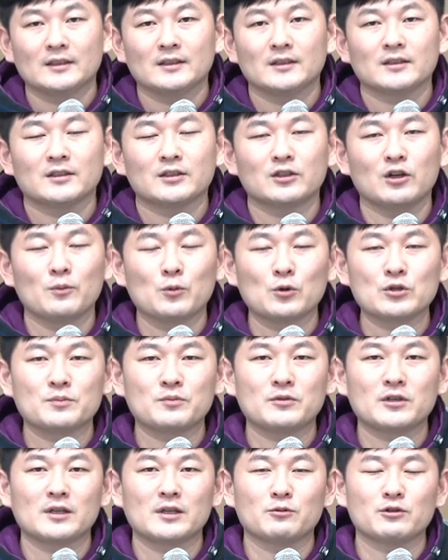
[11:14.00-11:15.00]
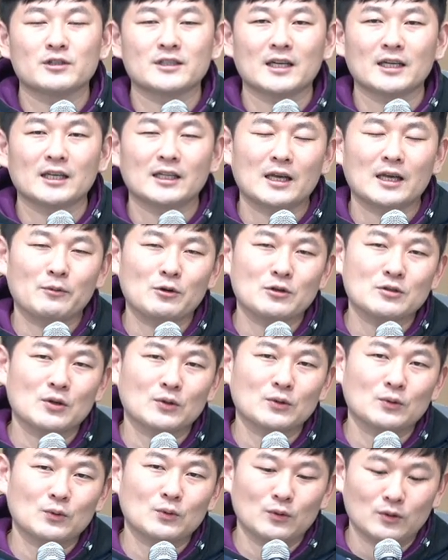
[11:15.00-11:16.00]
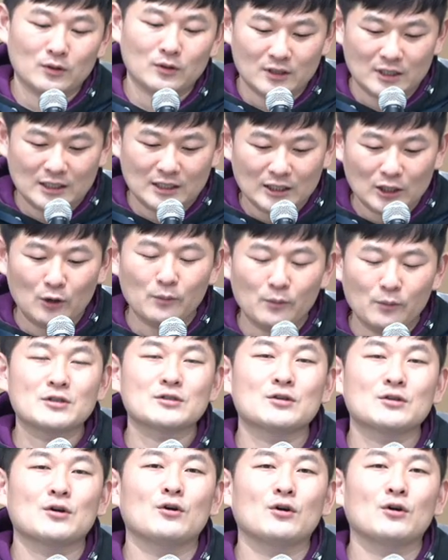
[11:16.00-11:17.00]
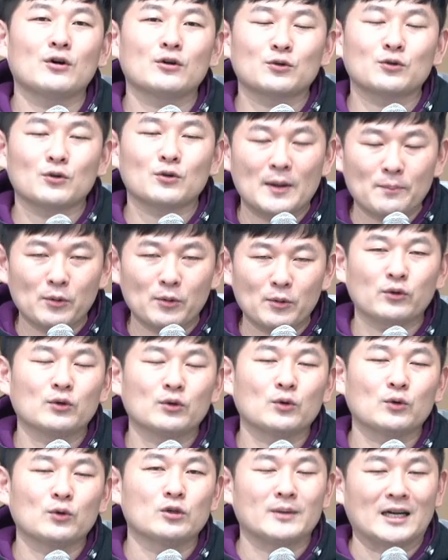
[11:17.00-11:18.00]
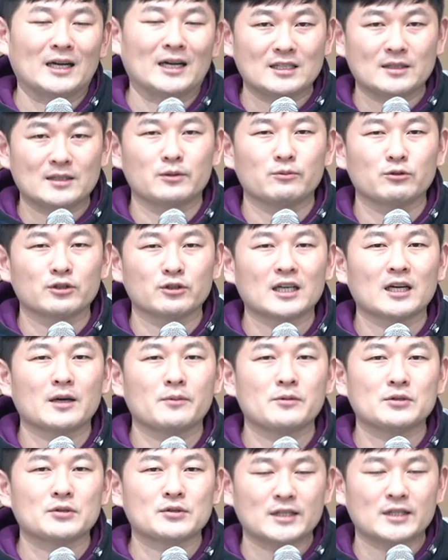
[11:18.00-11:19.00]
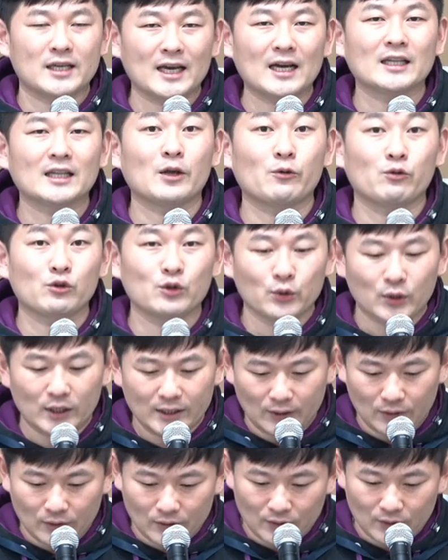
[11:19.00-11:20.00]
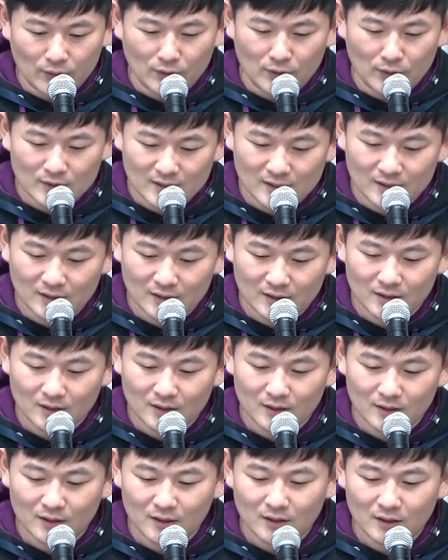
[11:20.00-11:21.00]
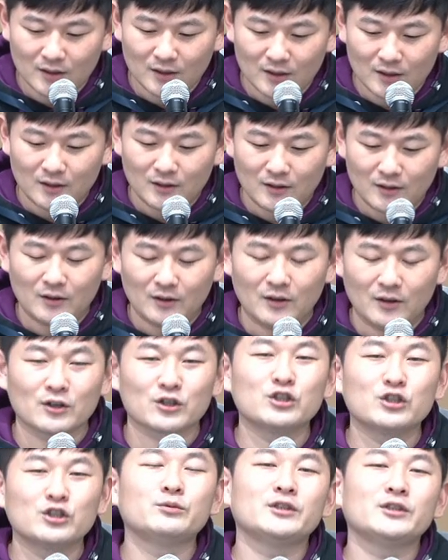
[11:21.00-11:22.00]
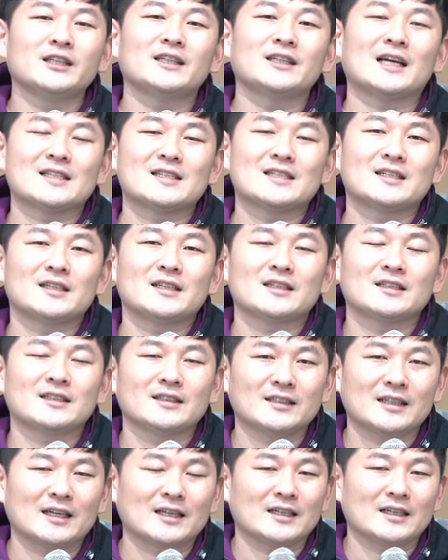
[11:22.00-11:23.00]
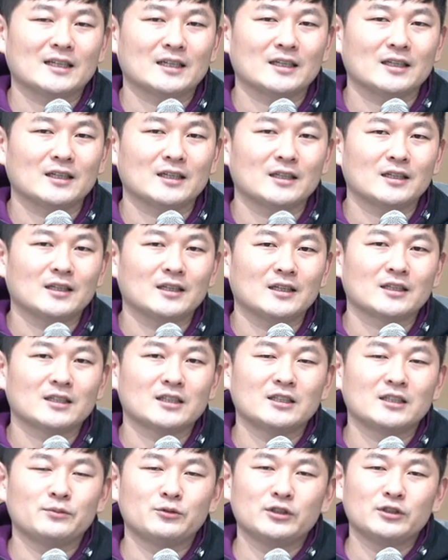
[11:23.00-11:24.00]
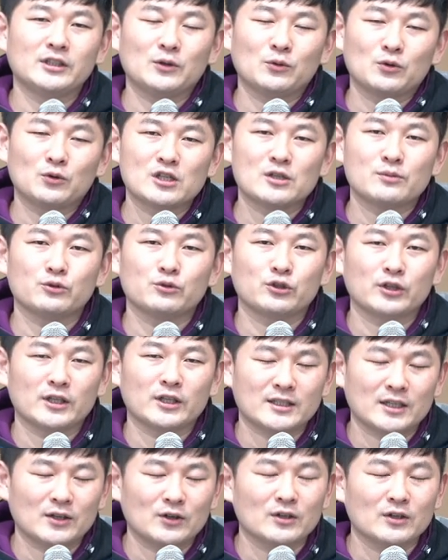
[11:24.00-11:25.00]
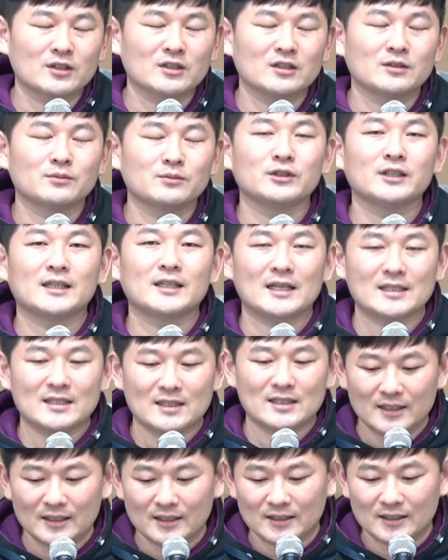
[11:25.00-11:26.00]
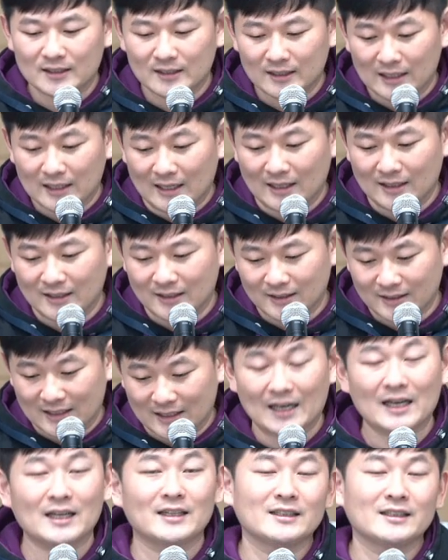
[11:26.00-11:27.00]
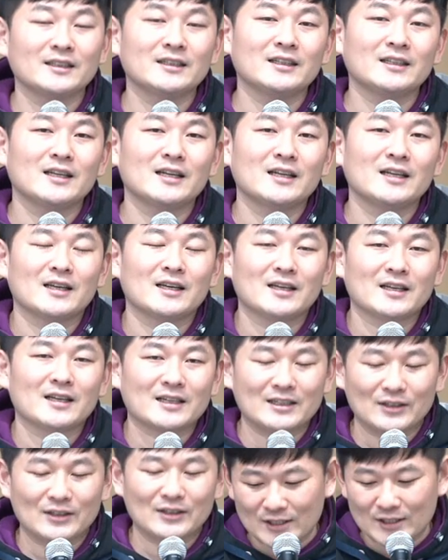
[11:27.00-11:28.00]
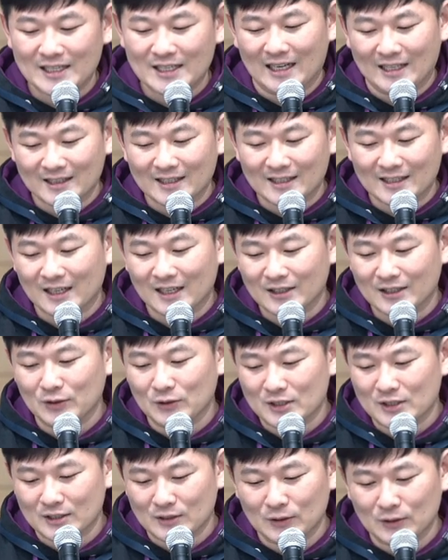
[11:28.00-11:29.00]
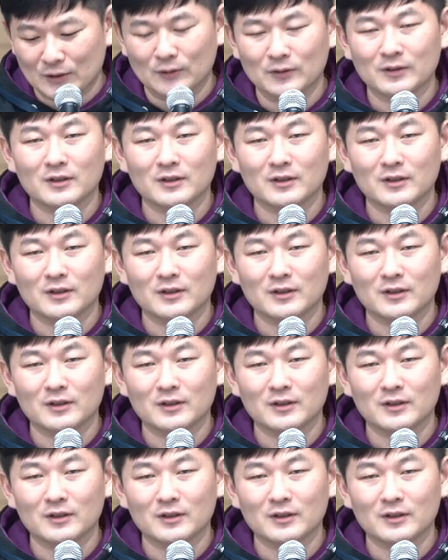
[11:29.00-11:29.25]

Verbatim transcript: 그런 모습들이 묵상이 되면서도 그러면서 또 한편으로 오늘 말씀을 묵상하면서 제 안에 위로가 되었던 것은 어, 그분이 다스리시는 나라, 그분이 오심으로 해서 그분이 다스리시는 나라는 그렇지 않다라는 것이죠.